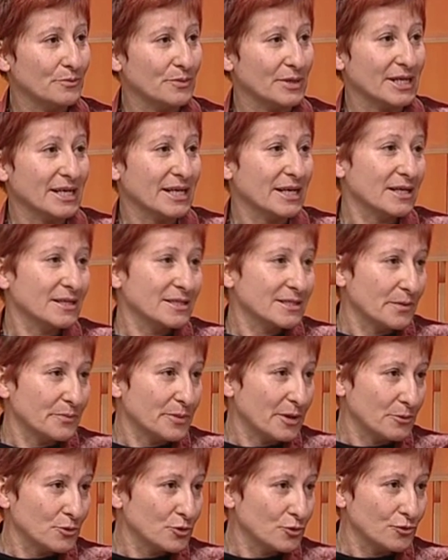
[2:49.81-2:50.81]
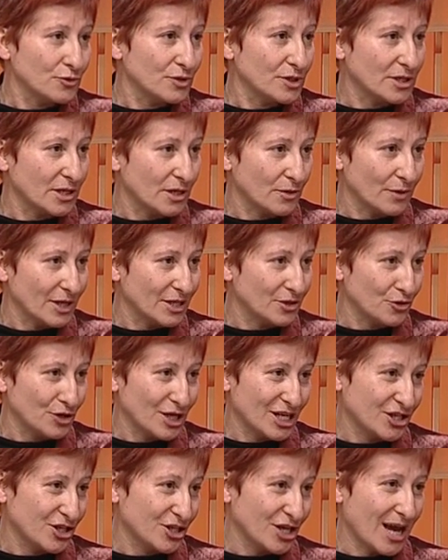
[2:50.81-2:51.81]
perché sappiamo tutti che quando
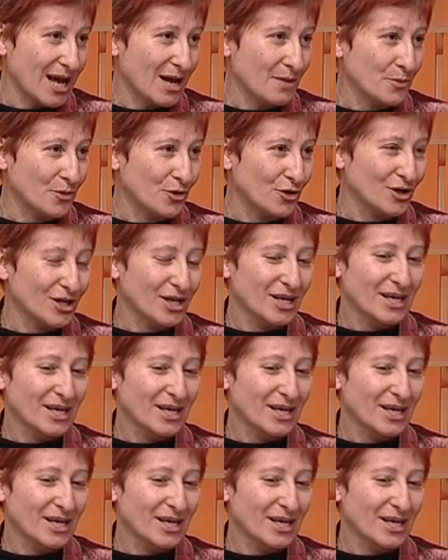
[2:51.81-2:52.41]
nasciamo